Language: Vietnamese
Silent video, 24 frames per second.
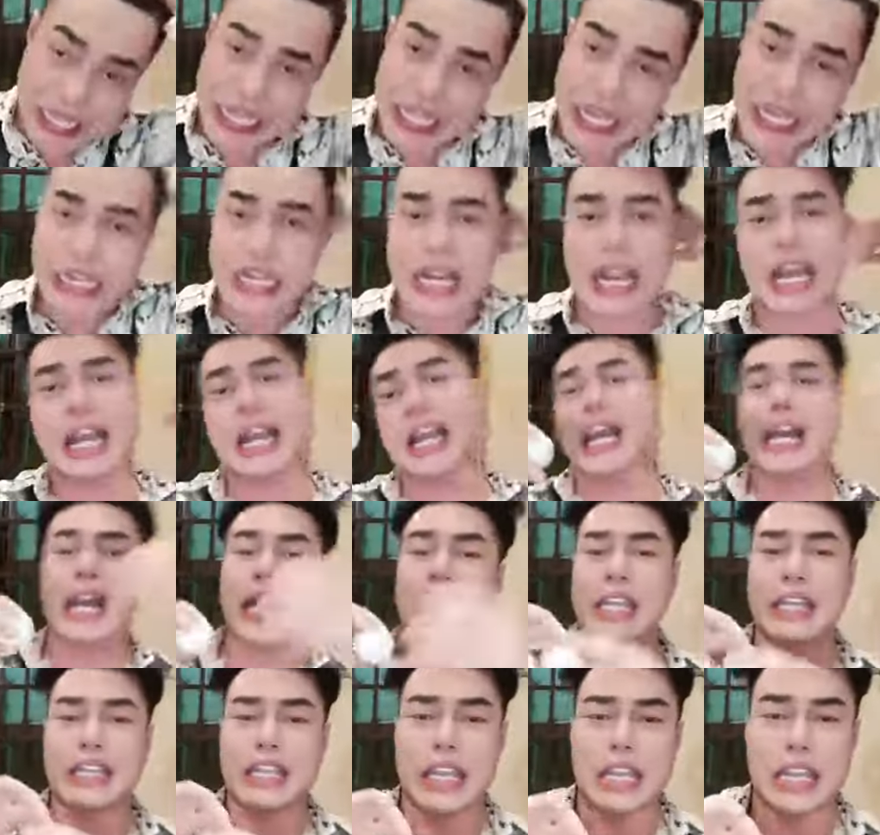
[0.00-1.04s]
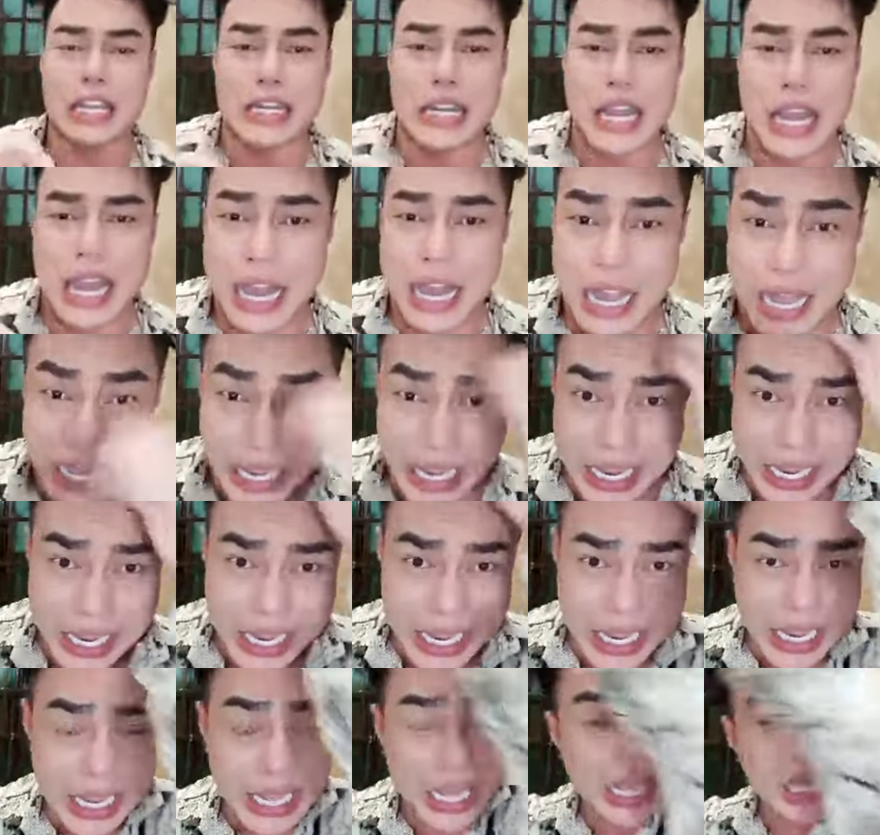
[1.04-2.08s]
gì ra hai gì ra
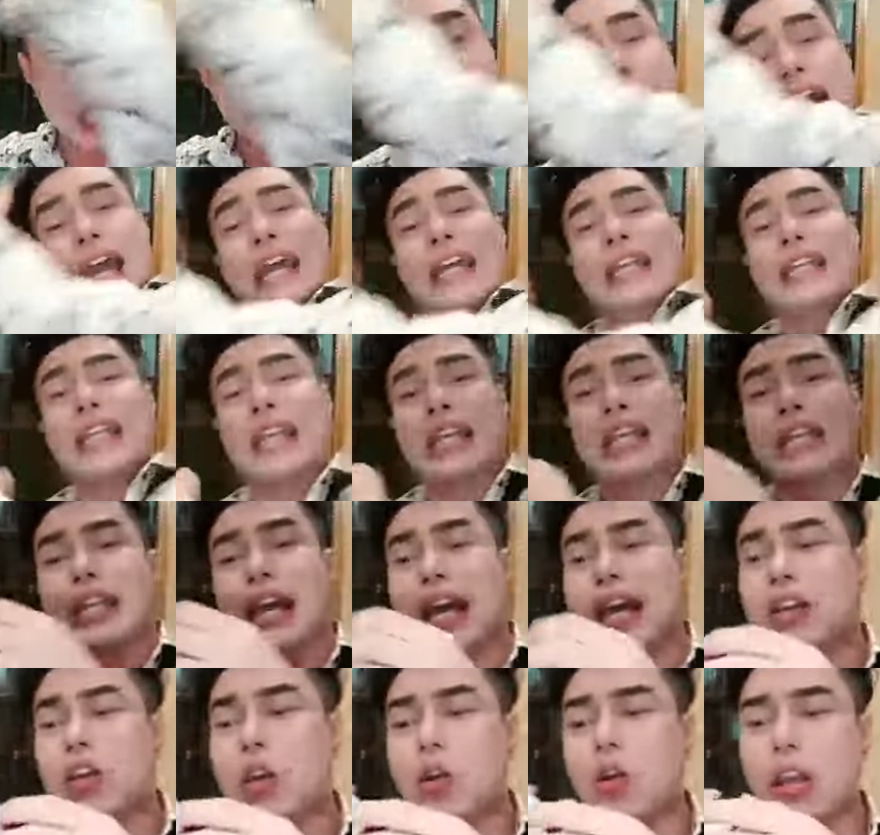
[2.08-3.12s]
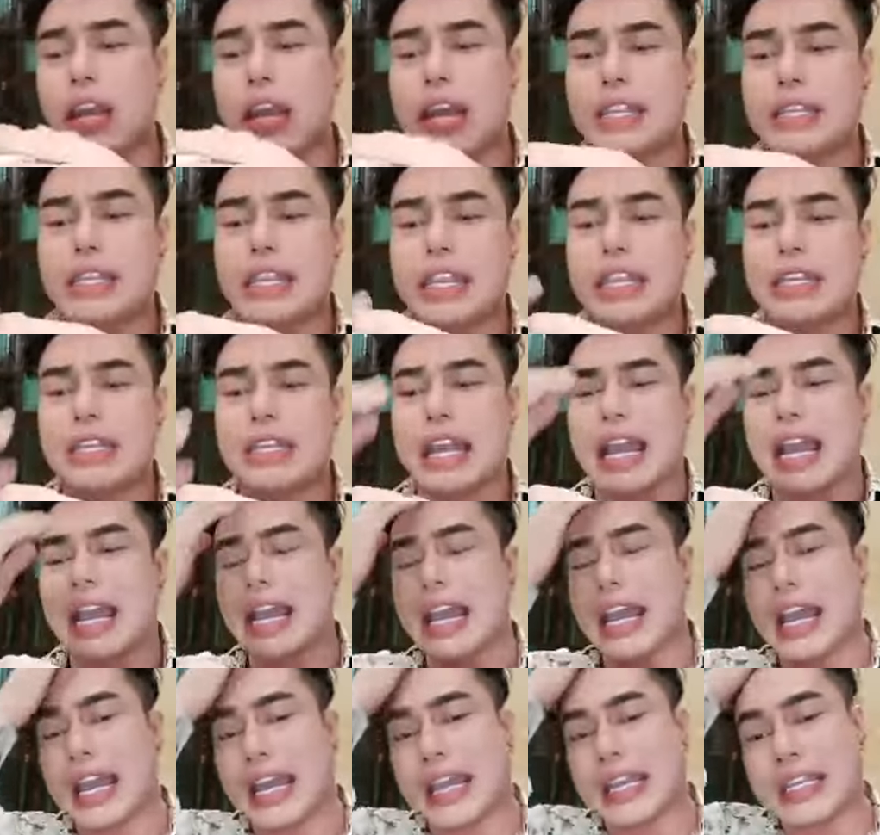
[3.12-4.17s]
hai gì ra con hai gì ra
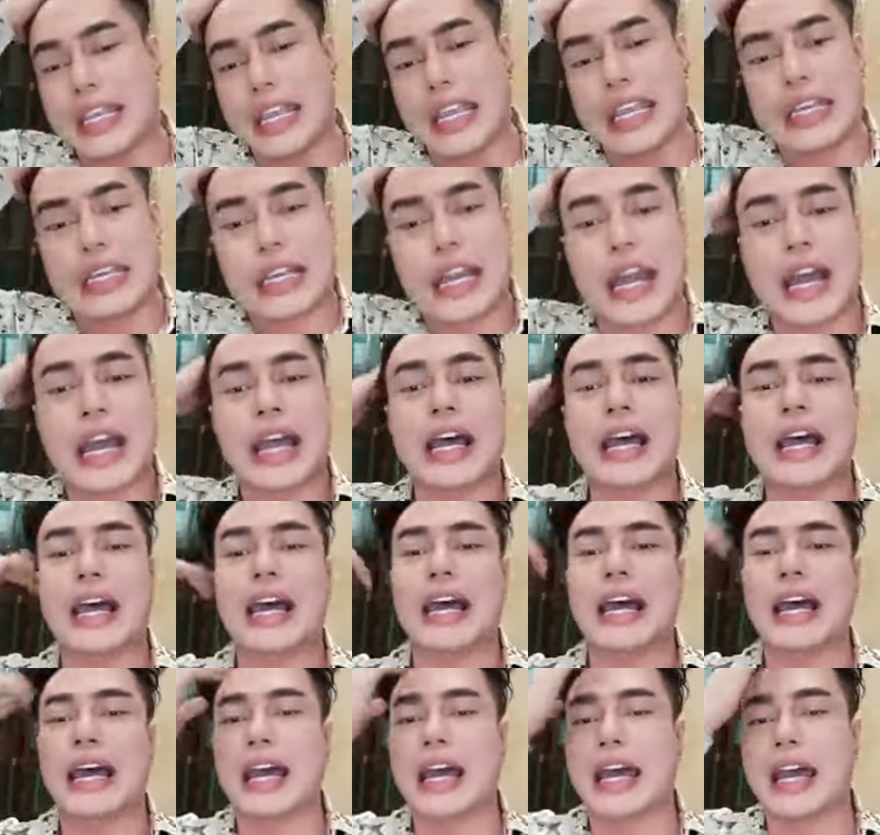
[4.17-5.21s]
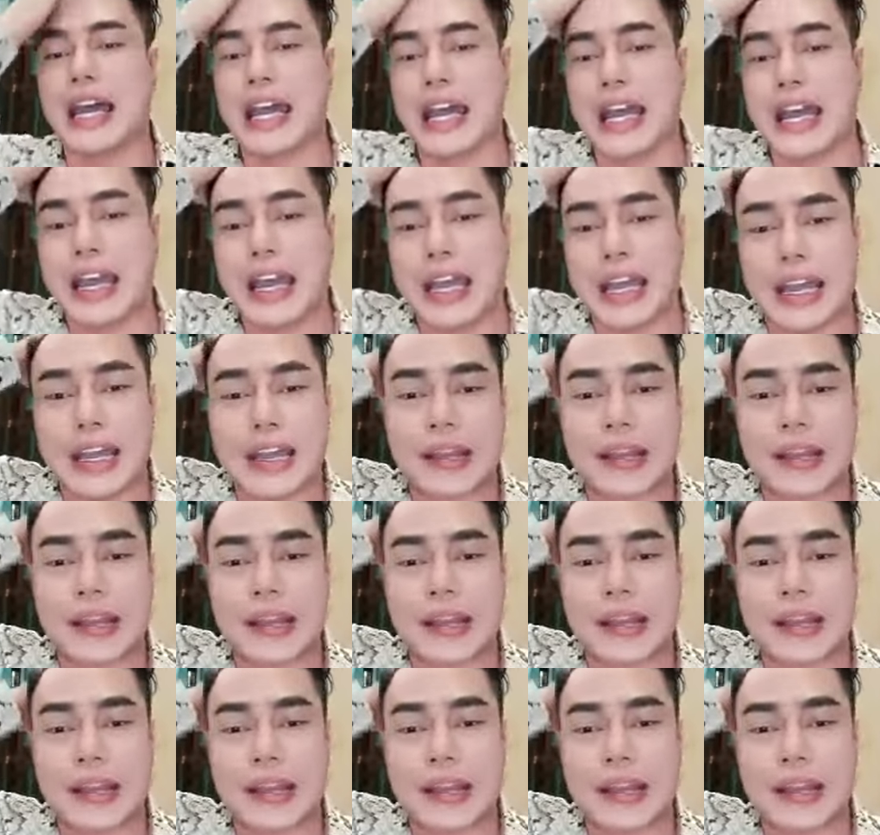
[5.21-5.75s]
hai gì ra ha